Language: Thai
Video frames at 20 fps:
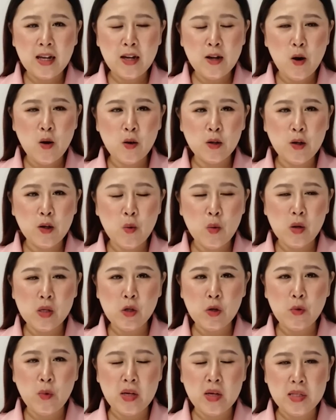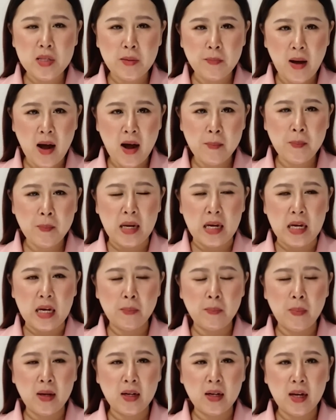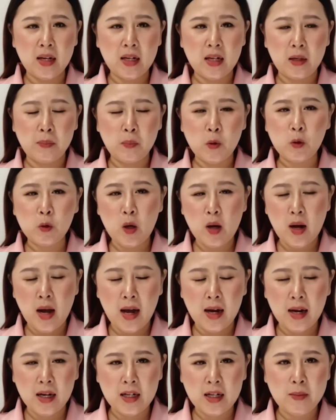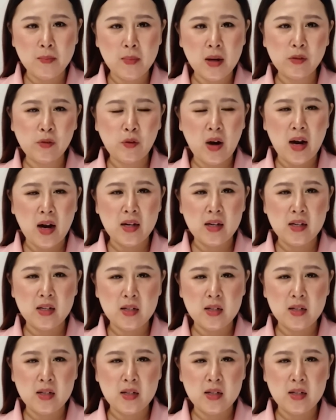ที่หยกเยาวชนวัย 15 ปี และเป็นอดีตผู้ต้องหาคดีมาตรา